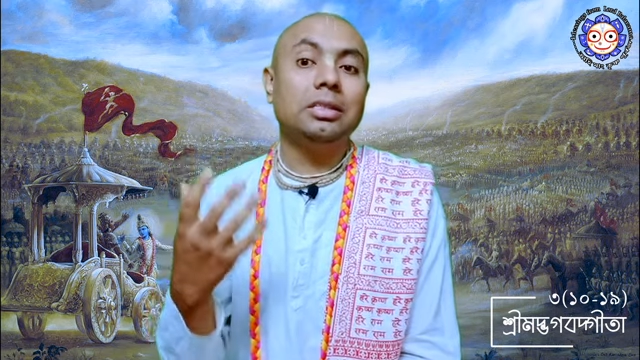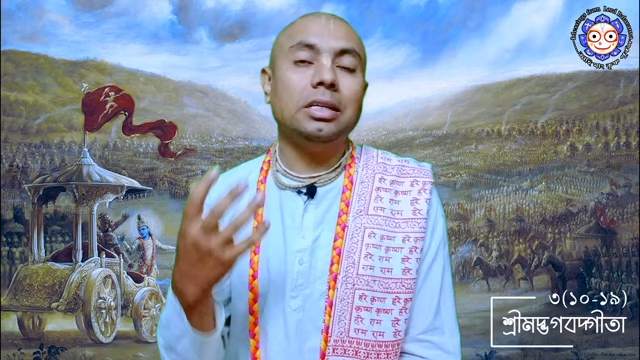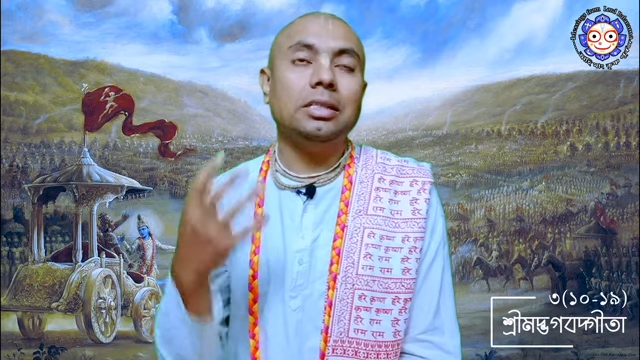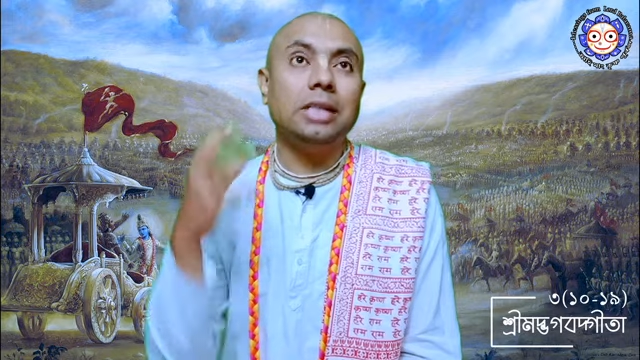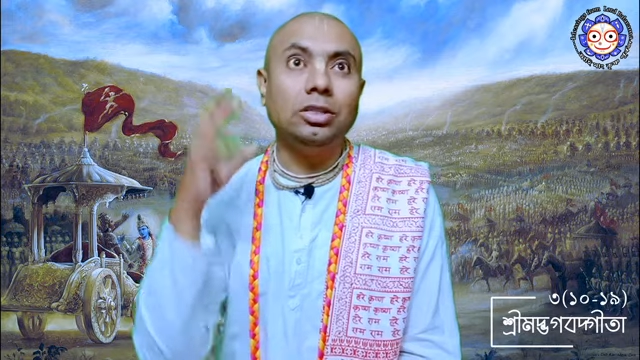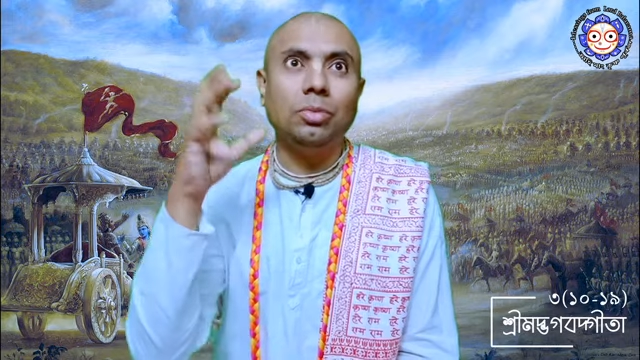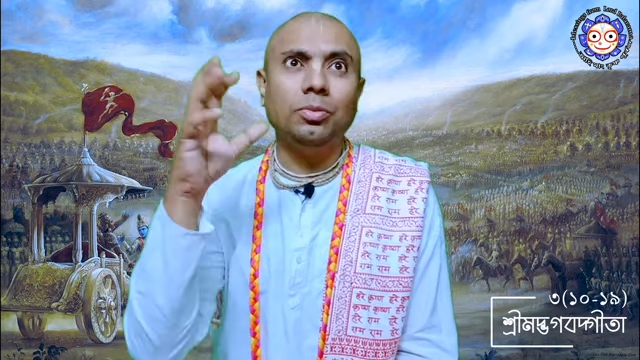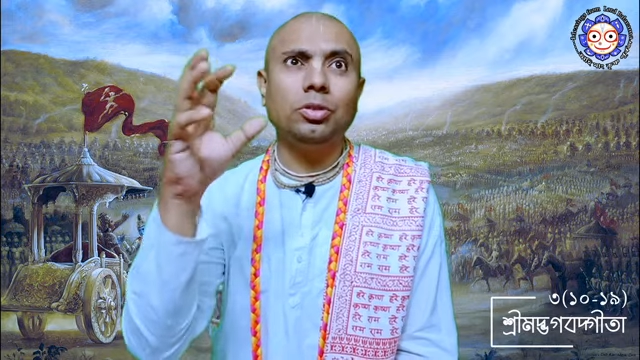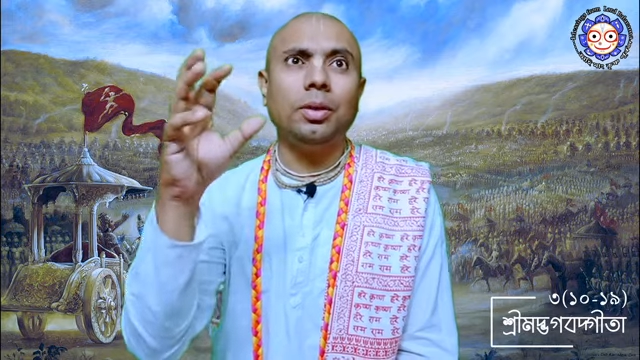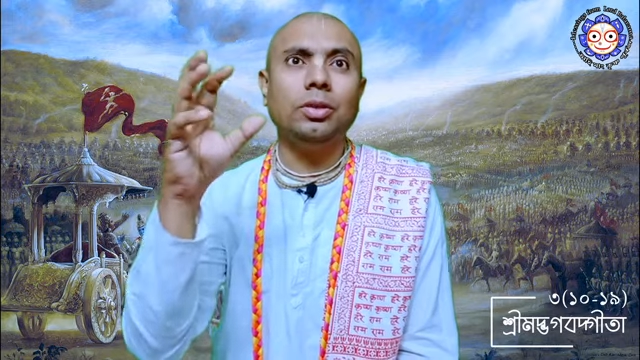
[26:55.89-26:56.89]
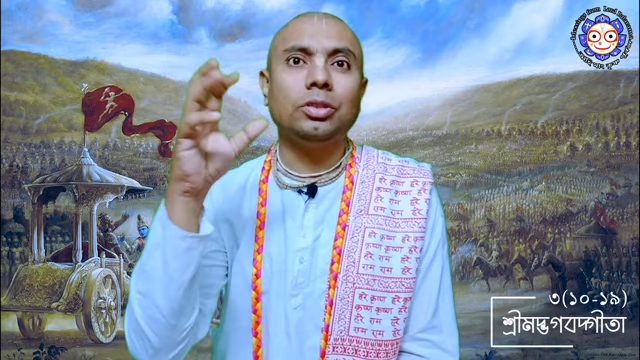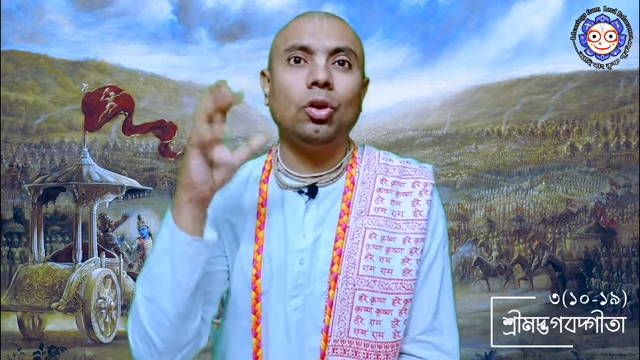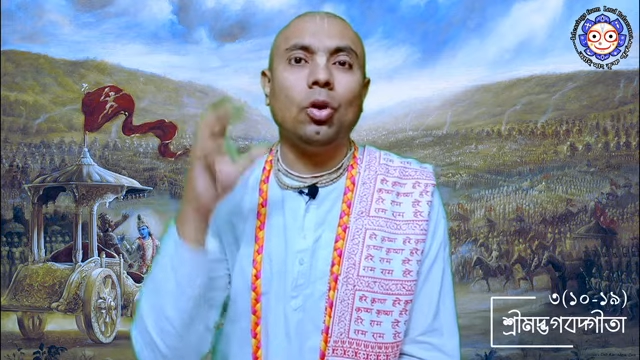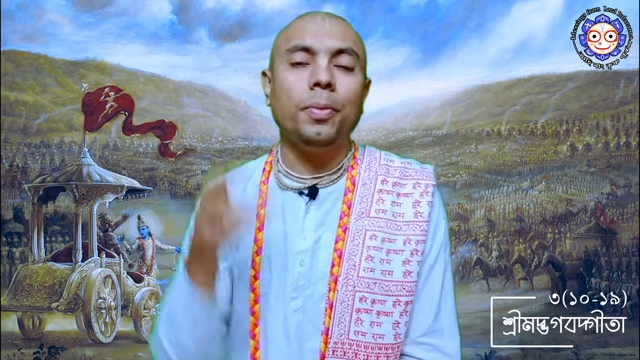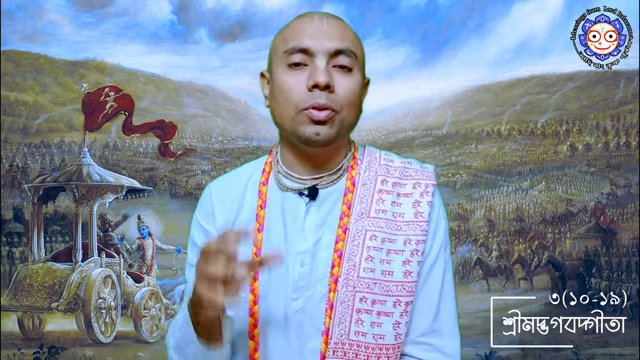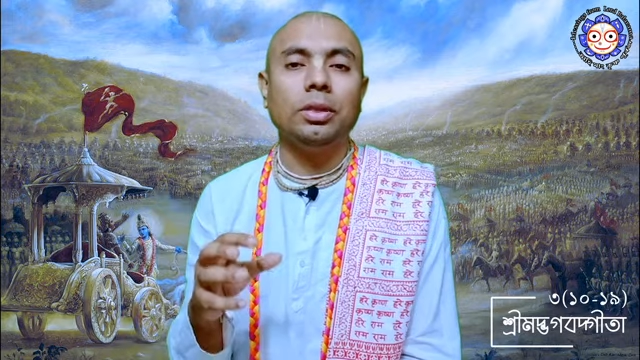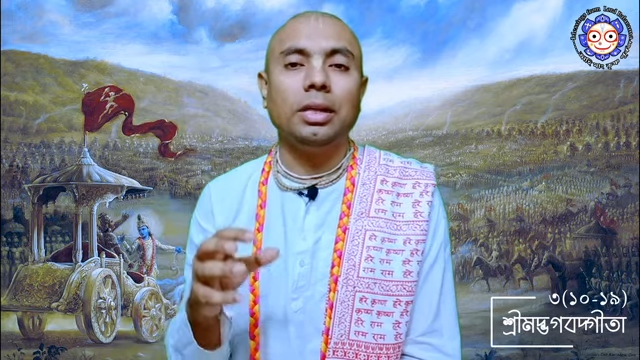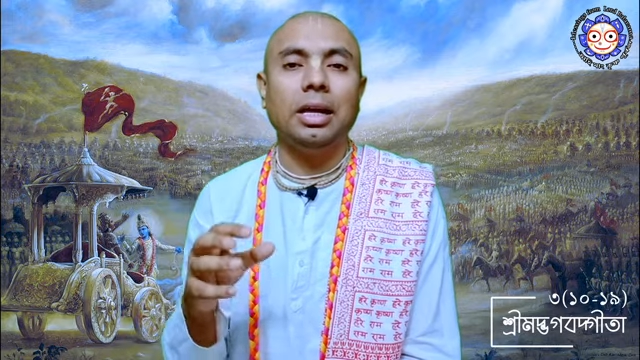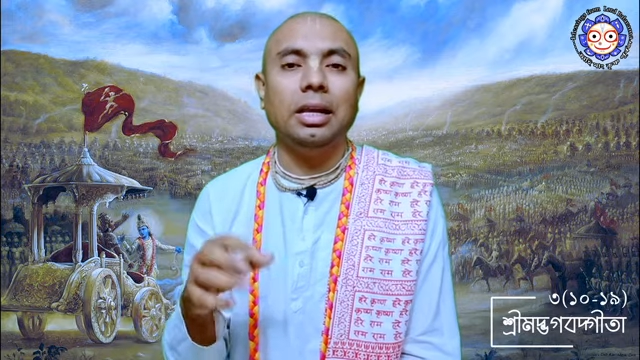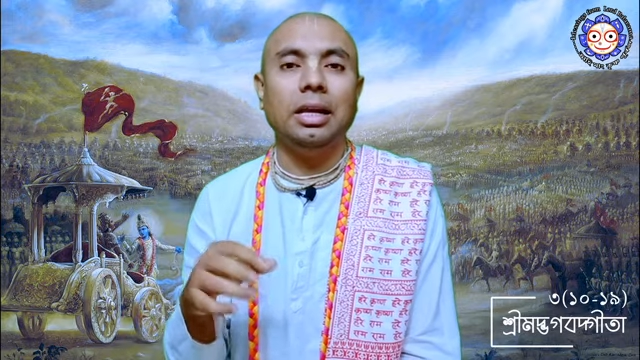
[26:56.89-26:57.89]
সেই সেই সমস্ত মানুষকে কপি
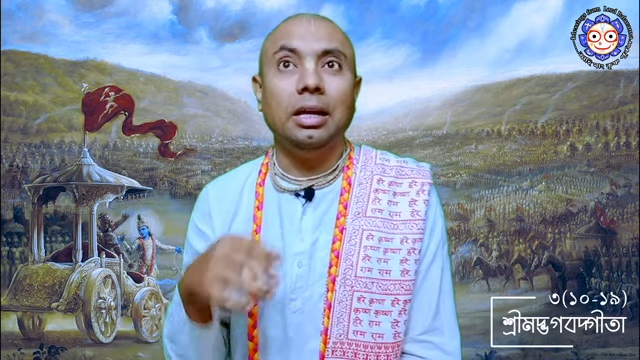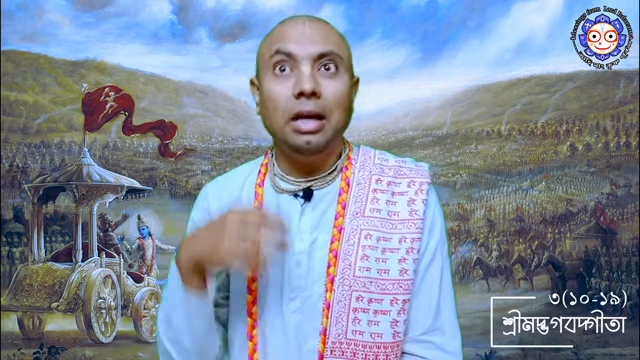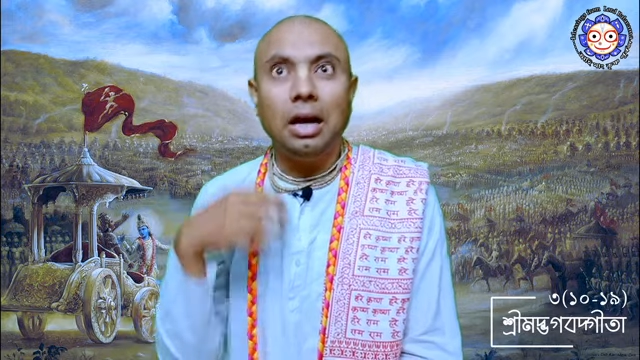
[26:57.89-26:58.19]
করতে গেলে